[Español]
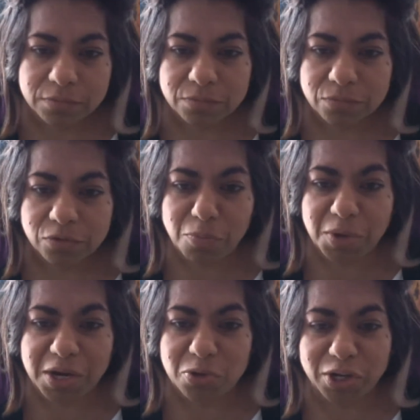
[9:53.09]
Nombren
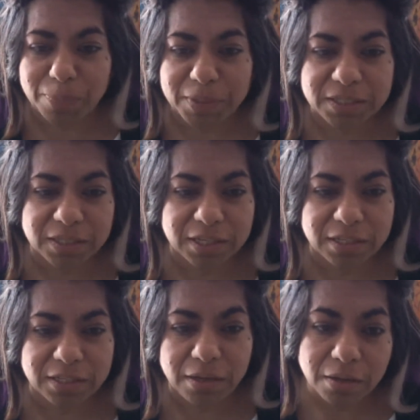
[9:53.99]
un
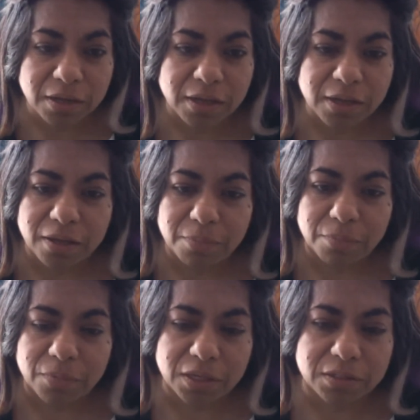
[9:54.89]
representante,
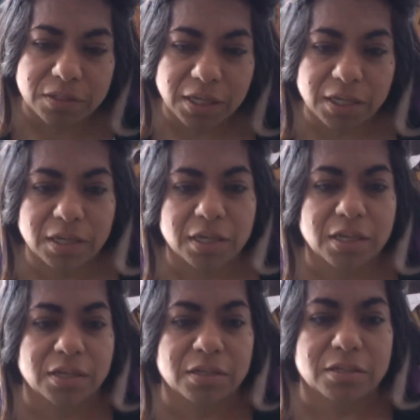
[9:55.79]
este,
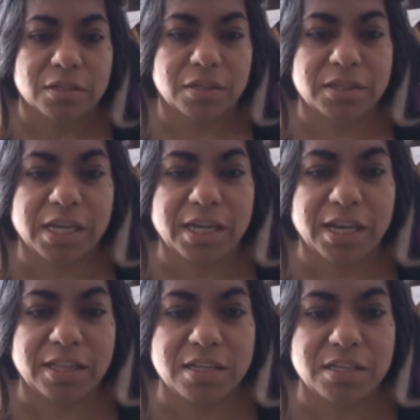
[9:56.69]

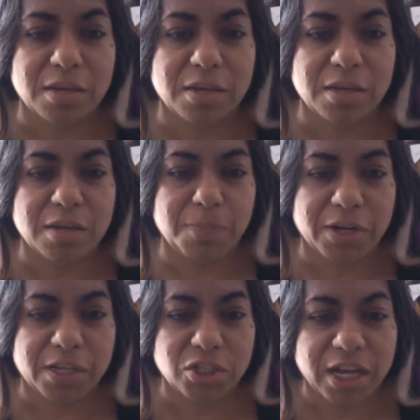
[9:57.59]
secretencia por el chat.
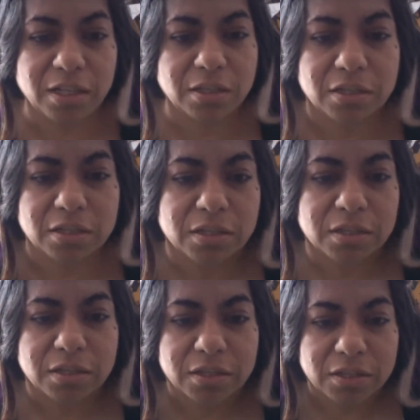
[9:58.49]

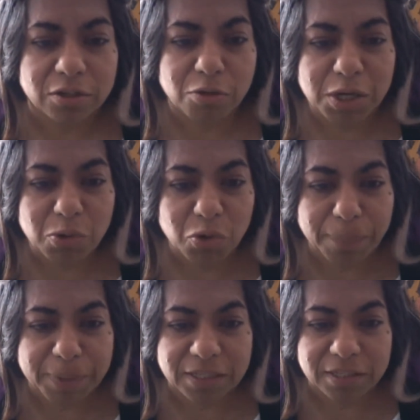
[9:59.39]
Nombren un
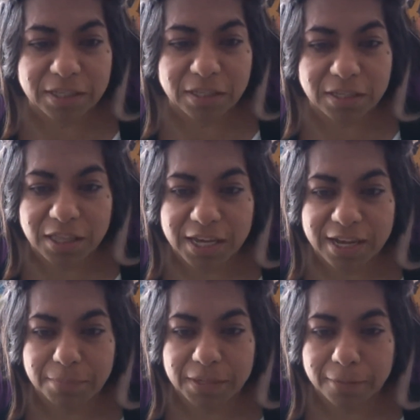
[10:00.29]
representante y díganme,
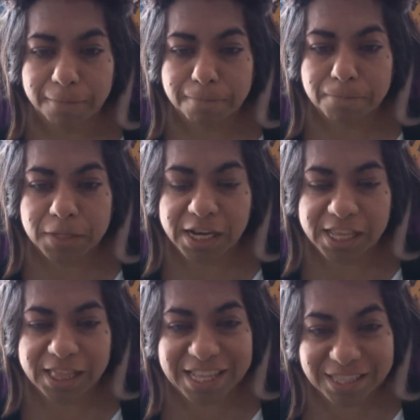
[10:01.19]
les late
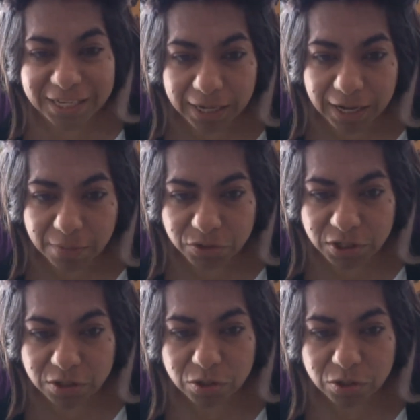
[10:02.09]
que hagamos esto,